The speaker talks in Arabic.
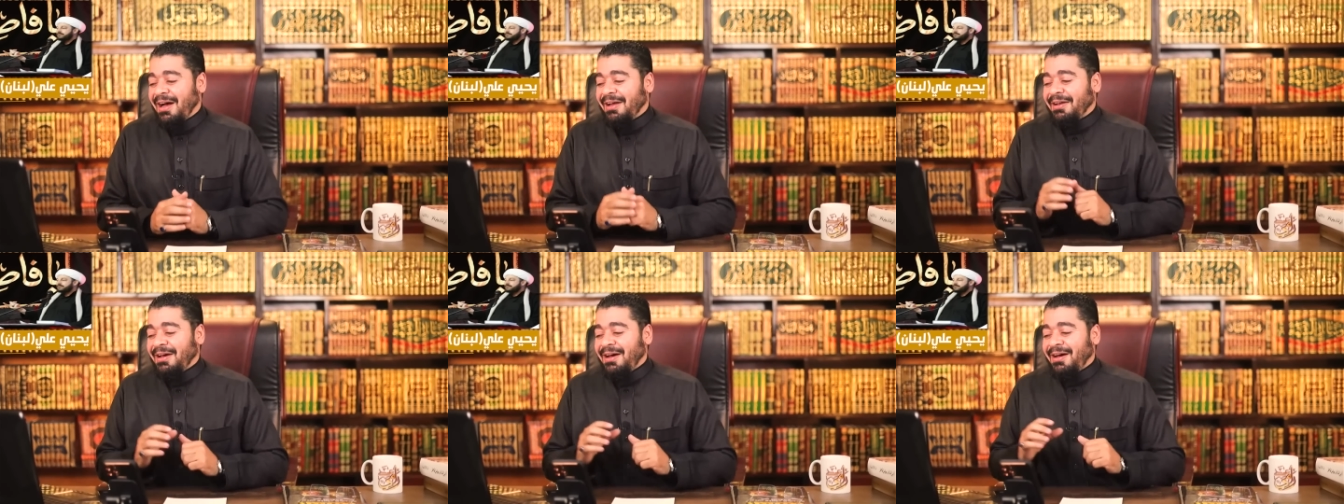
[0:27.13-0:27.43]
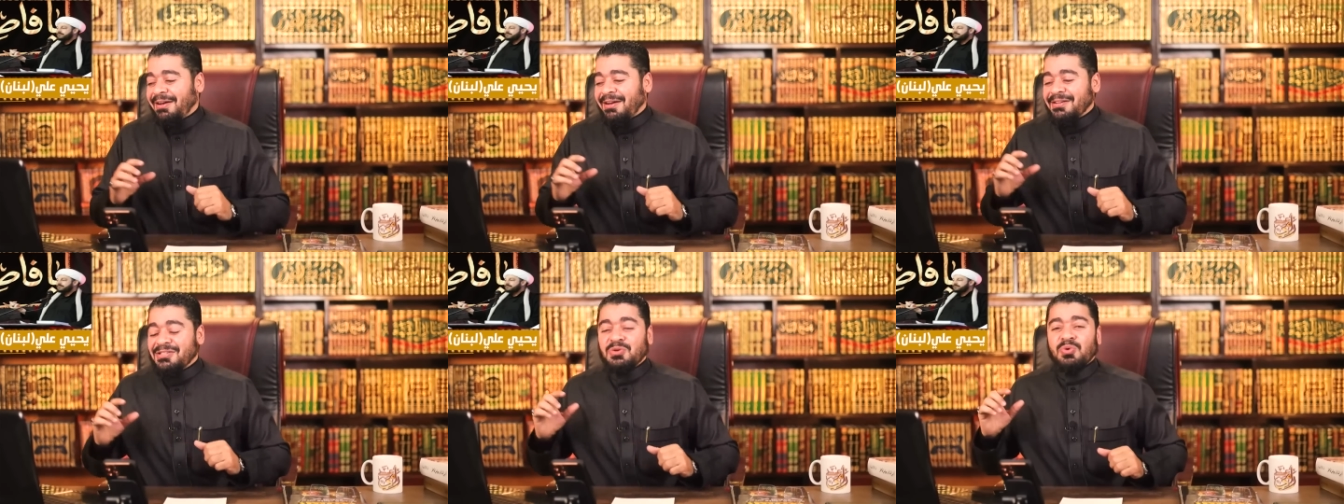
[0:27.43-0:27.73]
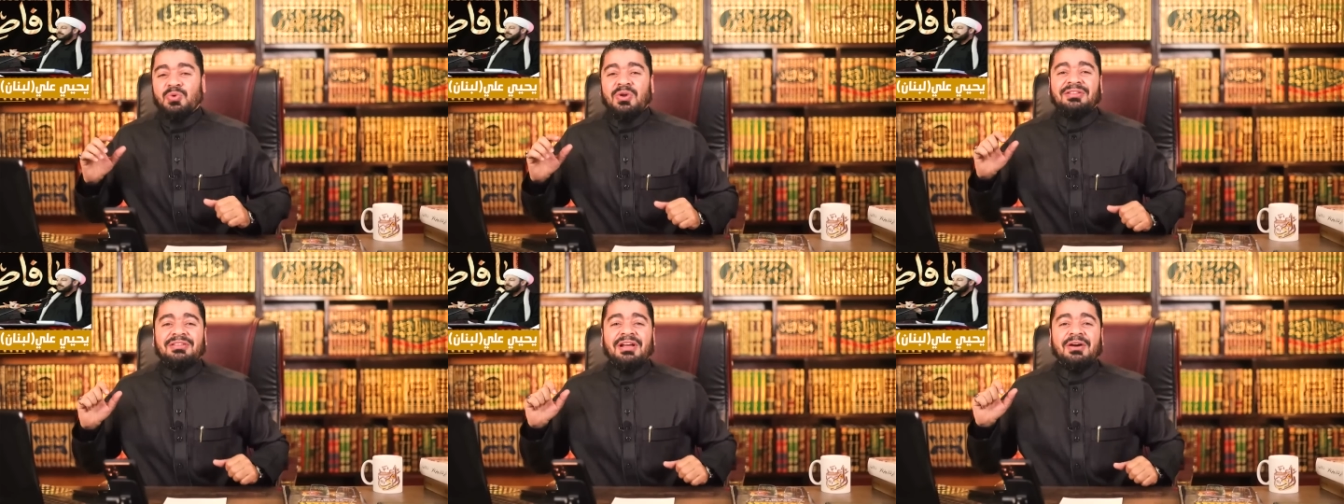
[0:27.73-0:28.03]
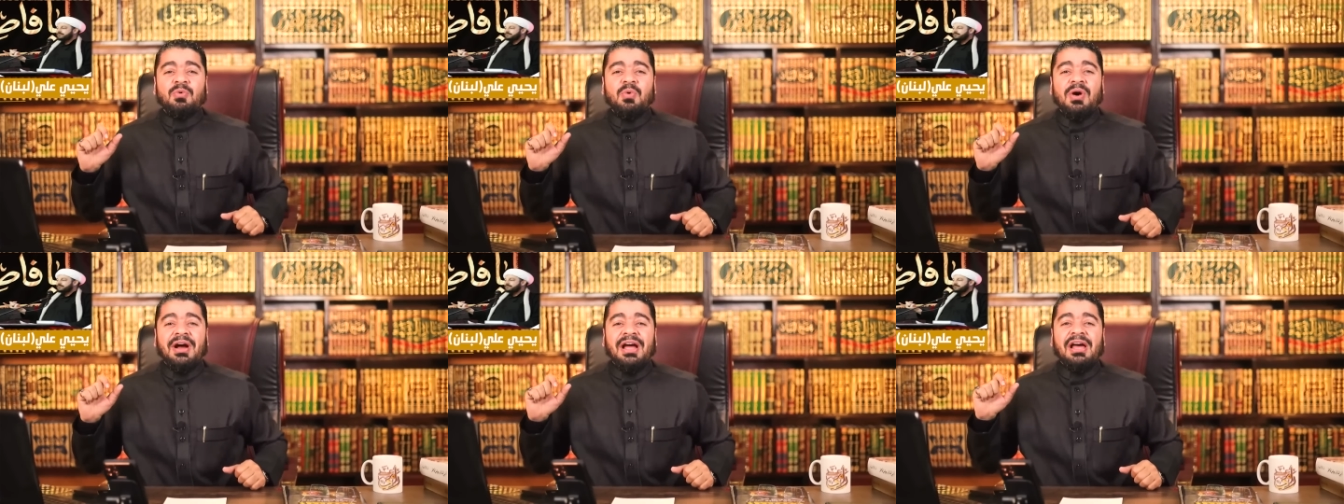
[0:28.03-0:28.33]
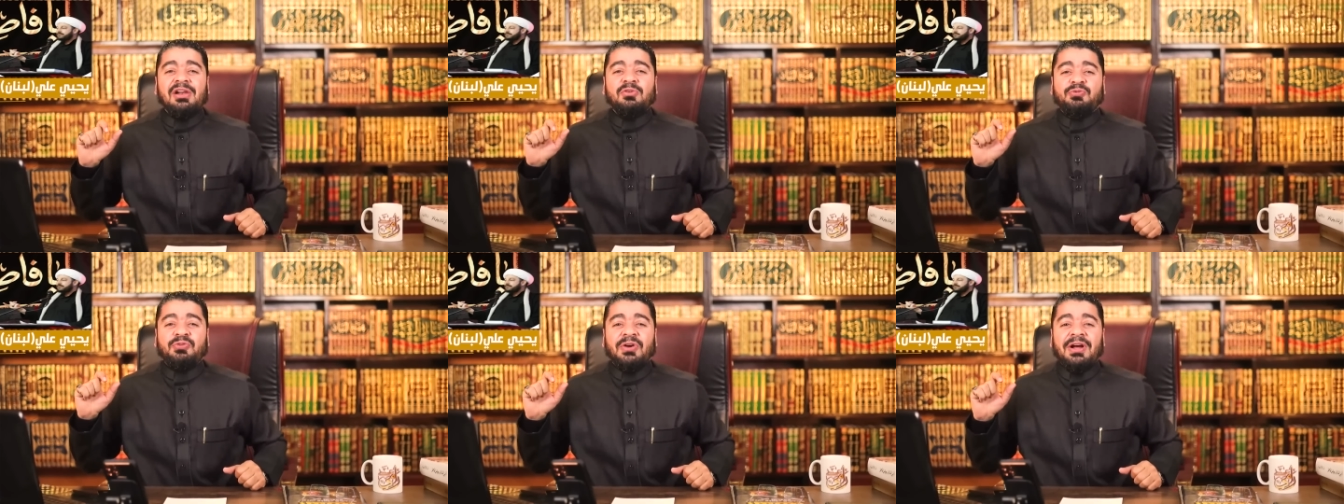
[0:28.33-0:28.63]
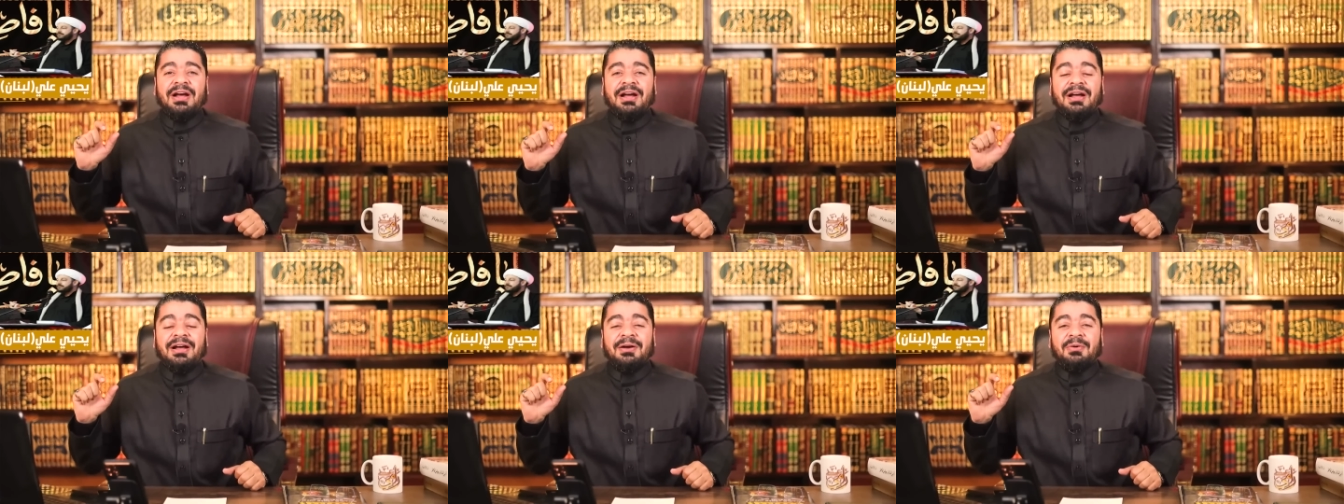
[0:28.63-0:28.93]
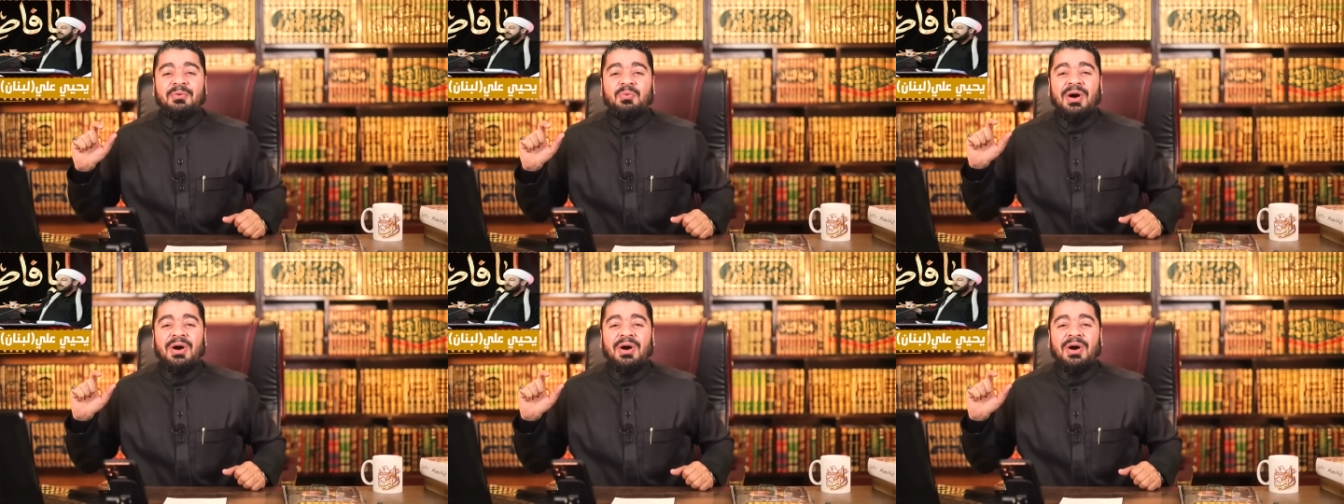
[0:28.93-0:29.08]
انا ارى صورتك وخلفها مولانا.